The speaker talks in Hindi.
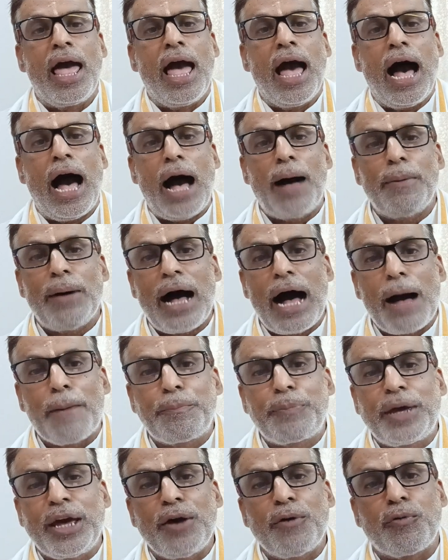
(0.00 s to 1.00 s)
अब
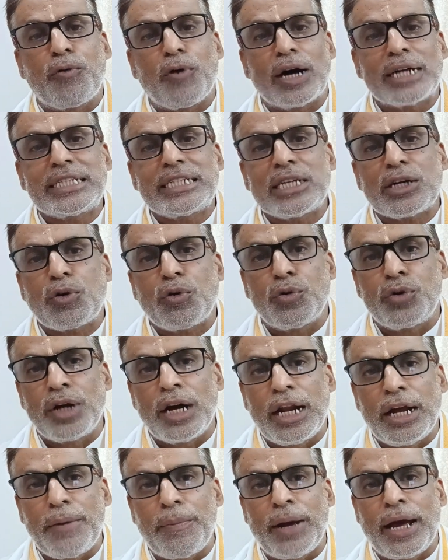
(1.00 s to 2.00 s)
आपकी वर्ष
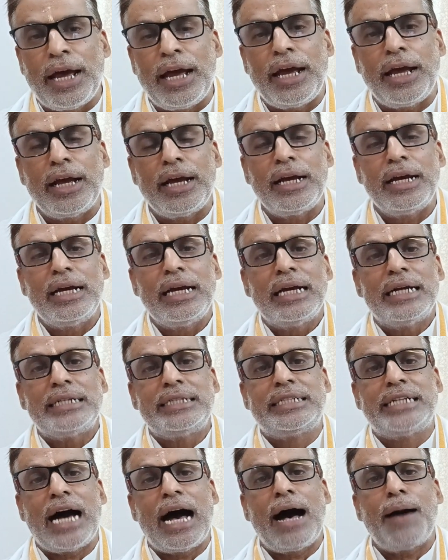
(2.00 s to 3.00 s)
कुंडली में
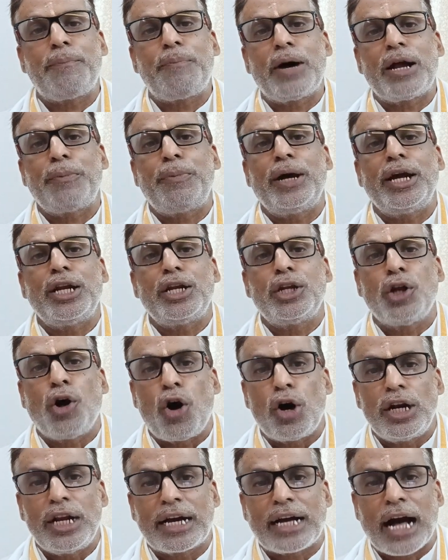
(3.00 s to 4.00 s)
जहां पर भी नौ
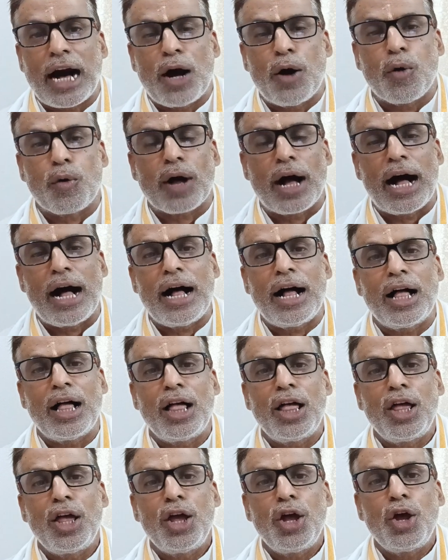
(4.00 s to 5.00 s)
लिखा होगा
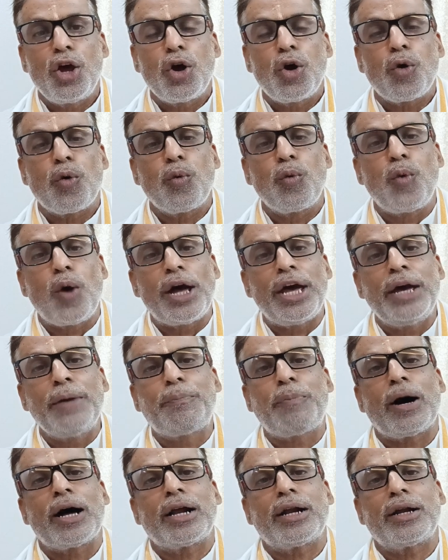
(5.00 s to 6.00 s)
वहीं
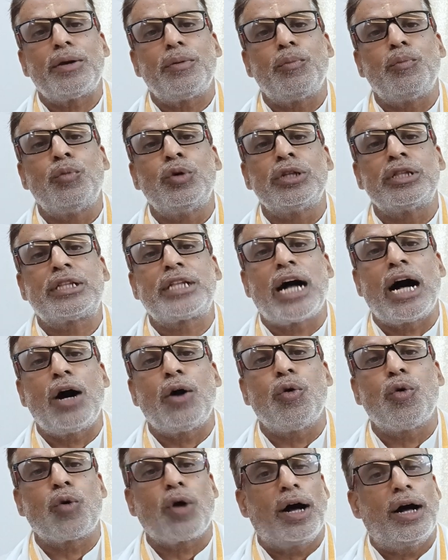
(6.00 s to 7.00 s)
पर मुंथा
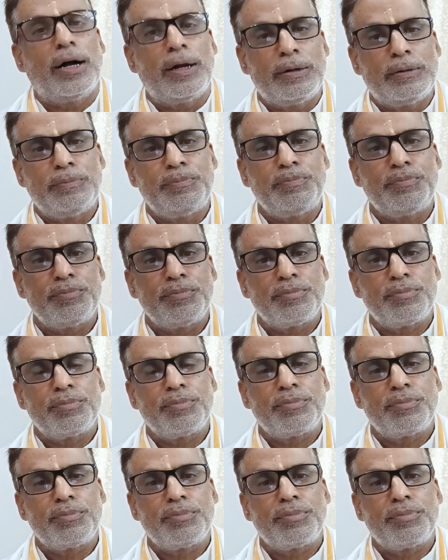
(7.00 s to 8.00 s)
होगा
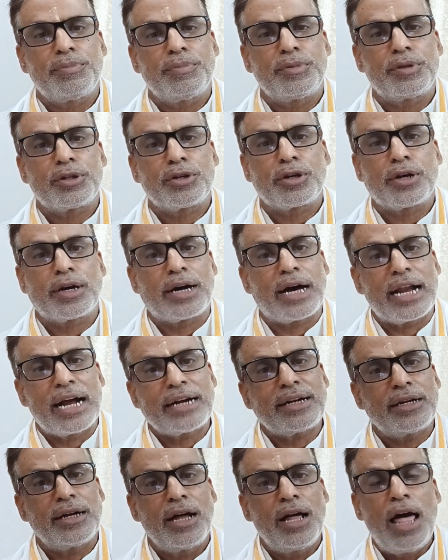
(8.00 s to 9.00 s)

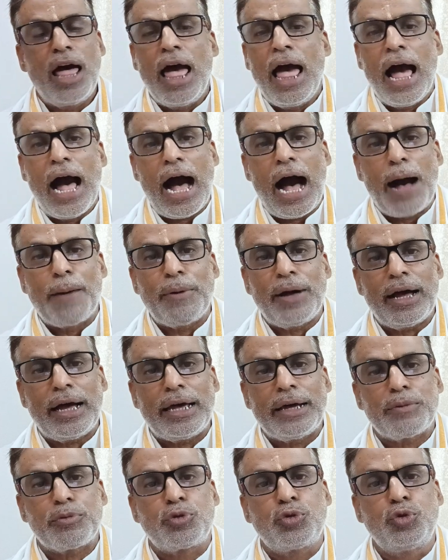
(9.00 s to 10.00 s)
करेक्ट अब
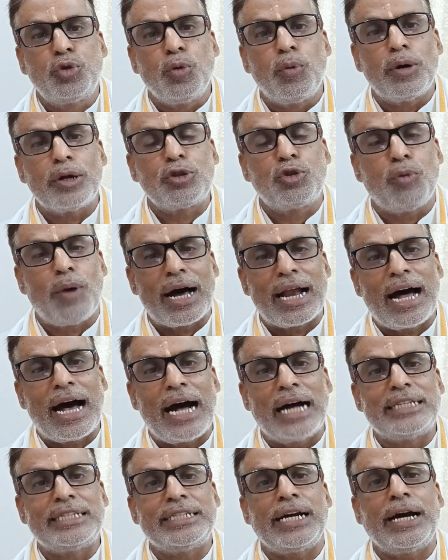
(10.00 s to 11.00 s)
दोबारा दुब,
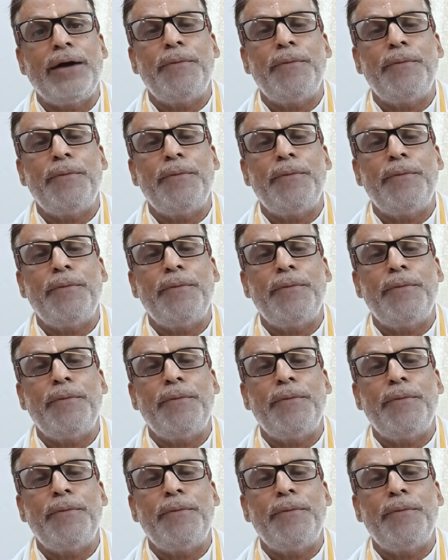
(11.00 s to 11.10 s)
आ जाइए